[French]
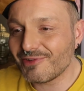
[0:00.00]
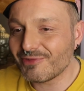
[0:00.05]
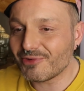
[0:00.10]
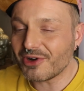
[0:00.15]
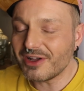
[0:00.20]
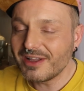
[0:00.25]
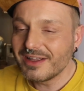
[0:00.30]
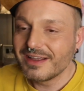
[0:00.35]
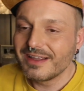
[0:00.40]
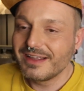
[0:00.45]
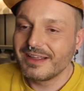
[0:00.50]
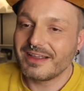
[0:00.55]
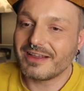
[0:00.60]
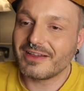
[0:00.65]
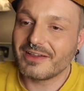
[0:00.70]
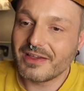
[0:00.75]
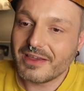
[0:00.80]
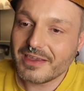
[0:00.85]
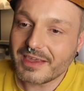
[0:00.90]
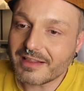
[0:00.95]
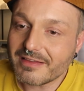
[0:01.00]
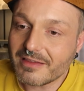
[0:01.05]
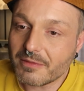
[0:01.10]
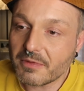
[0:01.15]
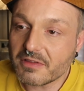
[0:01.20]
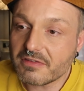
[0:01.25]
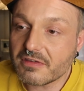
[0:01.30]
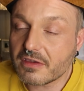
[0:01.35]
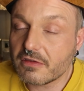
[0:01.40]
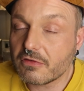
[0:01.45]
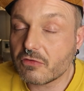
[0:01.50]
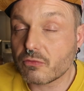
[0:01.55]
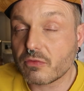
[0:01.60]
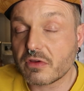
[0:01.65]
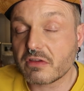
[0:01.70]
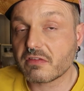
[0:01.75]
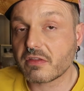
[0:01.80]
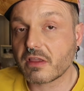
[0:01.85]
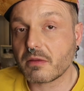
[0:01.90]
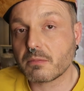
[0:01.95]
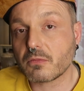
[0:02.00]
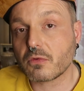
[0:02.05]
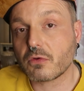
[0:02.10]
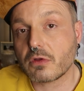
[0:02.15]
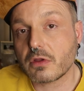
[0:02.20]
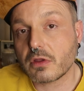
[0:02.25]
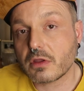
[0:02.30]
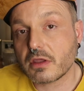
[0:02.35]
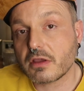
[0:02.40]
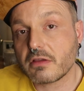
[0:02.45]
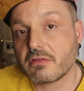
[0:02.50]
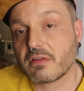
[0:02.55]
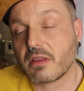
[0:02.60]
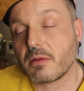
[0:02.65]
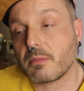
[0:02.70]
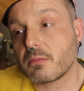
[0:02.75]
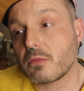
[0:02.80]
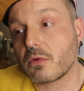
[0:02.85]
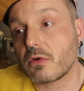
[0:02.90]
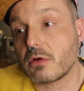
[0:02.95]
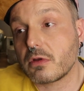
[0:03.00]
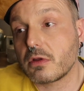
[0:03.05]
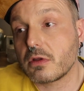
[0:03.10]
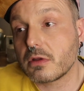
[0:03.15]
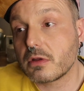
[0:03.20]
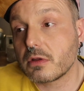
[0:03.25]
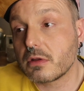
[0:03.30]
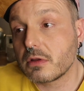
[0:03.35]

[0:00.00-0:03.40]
tu vois. Euh, il y a des métiers qui sont extrêmement, extrêmement